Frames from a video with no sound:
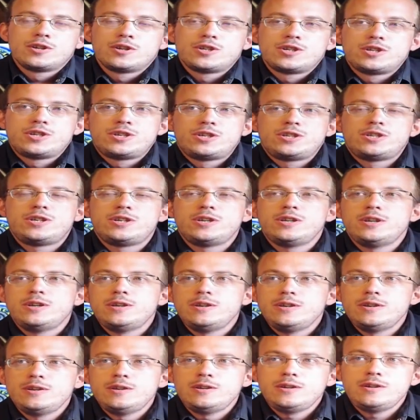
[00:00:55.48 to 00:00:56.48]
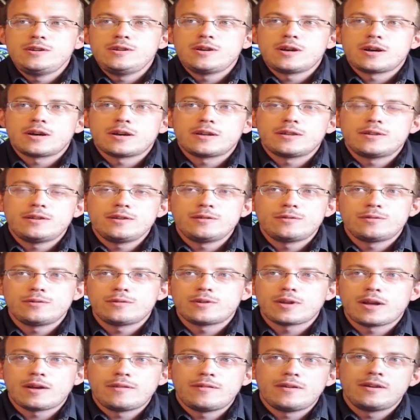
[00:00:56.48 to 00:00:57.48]
J'ai arrêté
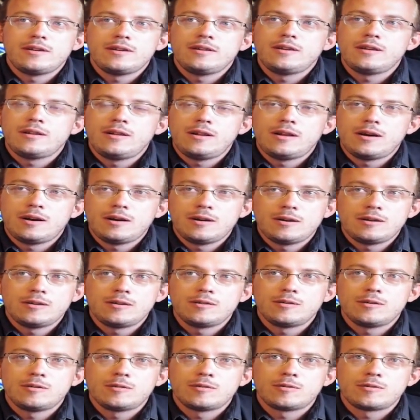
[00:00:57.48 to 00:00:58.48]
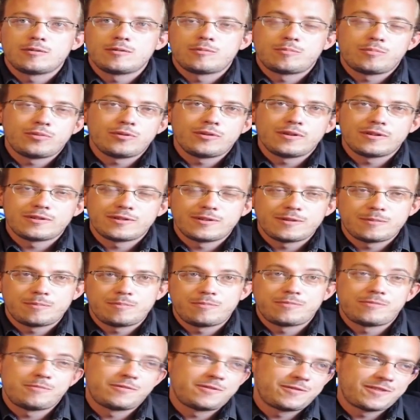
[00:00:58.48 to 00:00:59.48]
ce travail-là euh, pour la
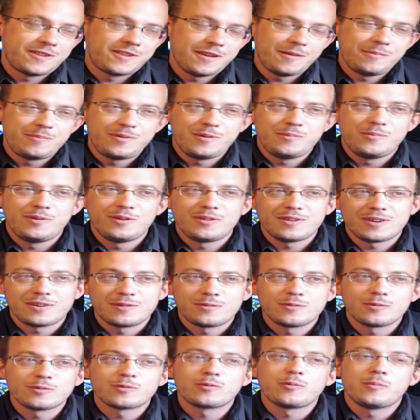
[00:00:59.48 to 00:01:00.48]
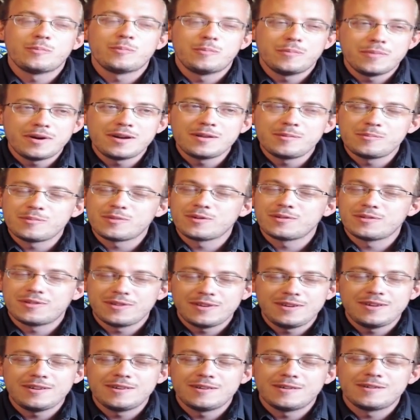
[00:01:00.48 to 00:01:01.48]
simple et bonne raison qu'on m'a
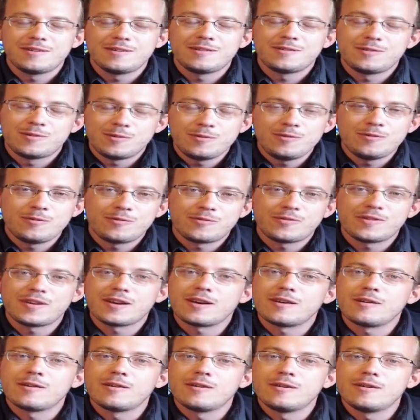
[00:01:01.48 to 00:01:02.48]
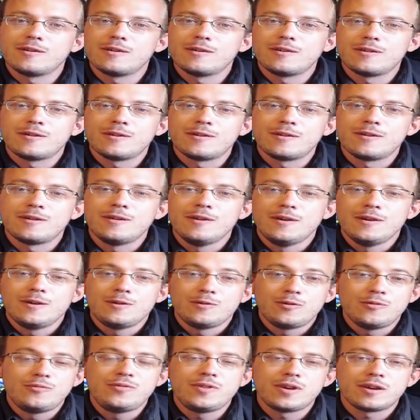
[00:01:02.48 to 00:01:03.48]
demandé euh, de faire, euh,
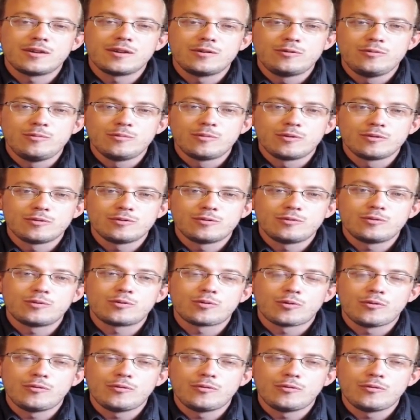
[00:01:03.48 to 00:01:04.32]
de virer du monde, de